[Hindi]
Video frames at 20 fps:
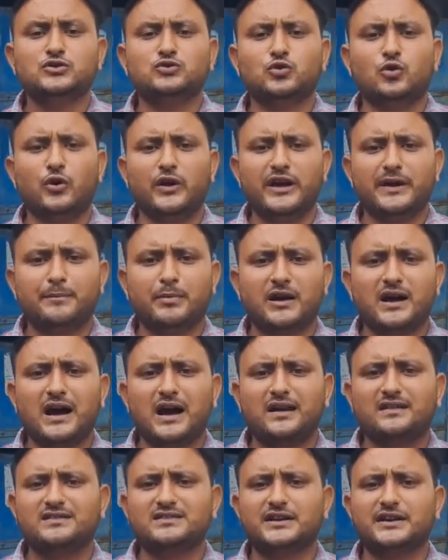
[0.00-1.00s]
तो एक
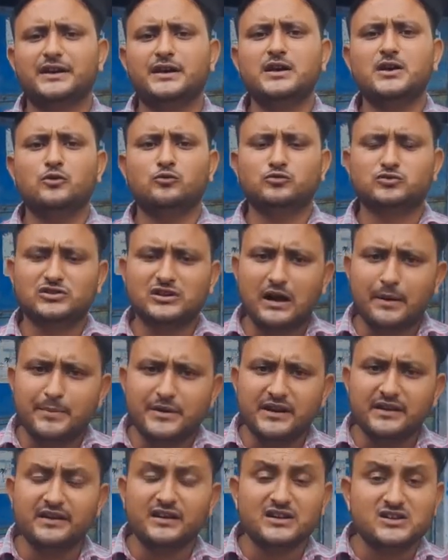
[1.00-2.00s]
प्रकार से उसका
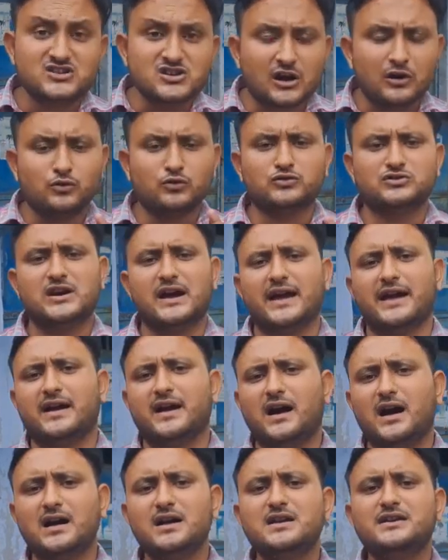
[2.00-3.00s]
भी निरीक्षण हो
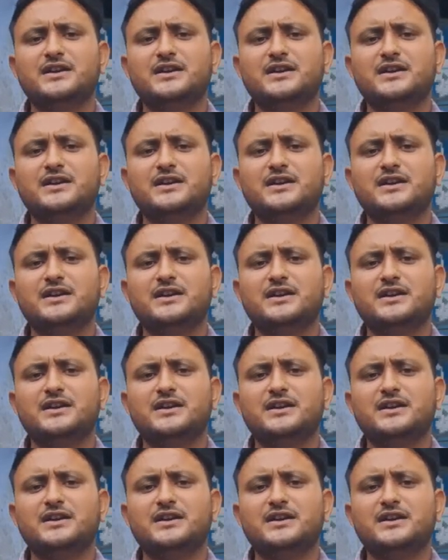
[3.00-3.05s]
जाएगा